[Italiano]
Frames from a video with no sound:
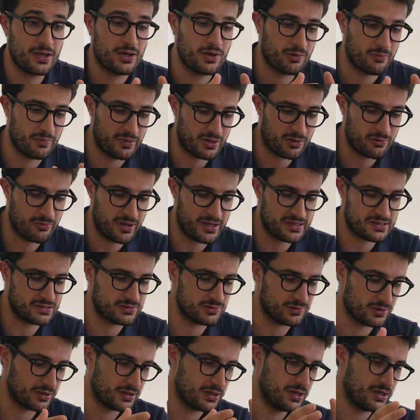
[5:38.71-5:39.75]
Per
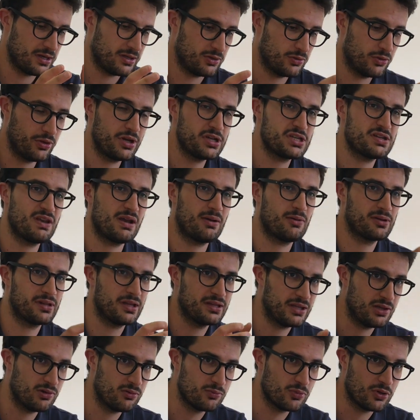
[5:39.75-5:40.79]
questo noi riceviamo da
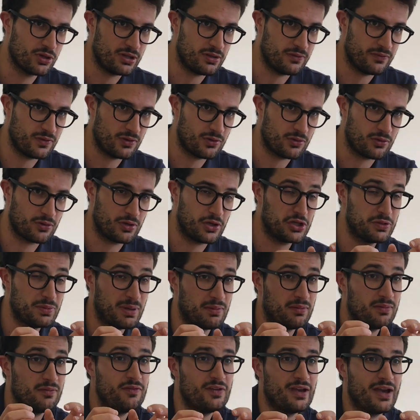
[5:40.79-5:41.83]
te un bonifico e
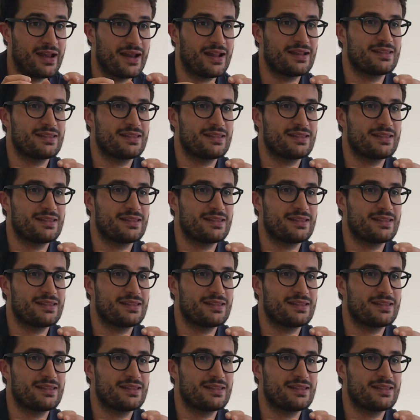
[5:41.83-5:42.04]
dobbiamo inviare a